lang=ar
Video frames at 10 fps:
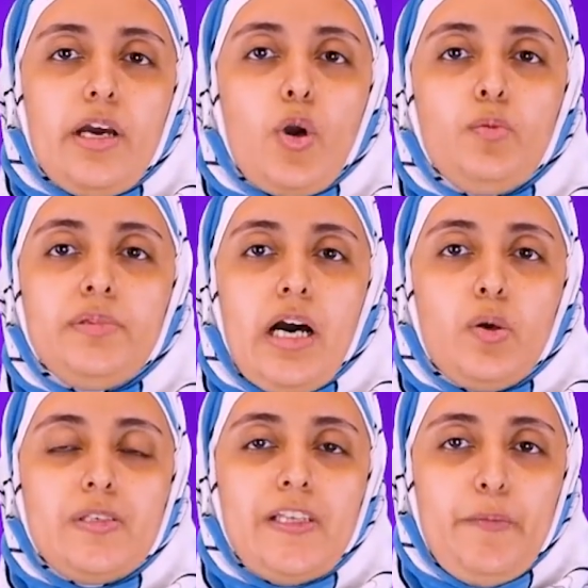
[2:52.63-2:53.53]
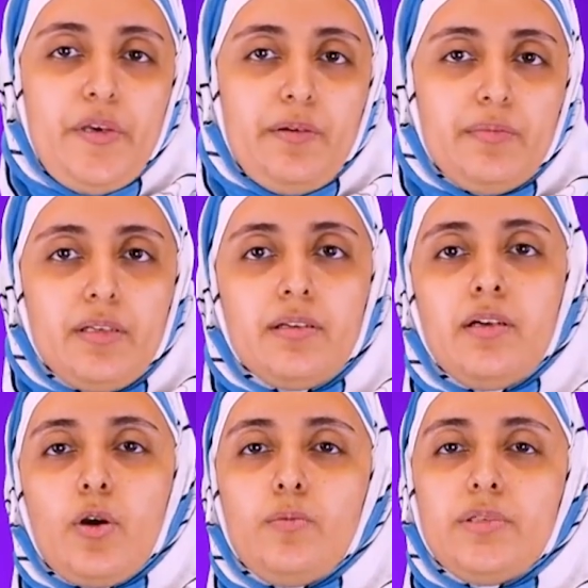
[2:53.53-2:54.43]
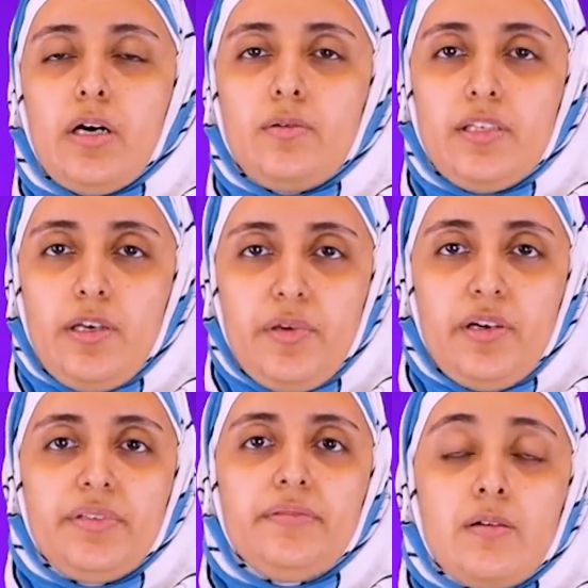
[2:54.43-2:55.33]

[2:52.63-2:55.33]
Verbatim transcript: كنت عاوز دي ميمن كنت عاوز دي ميمن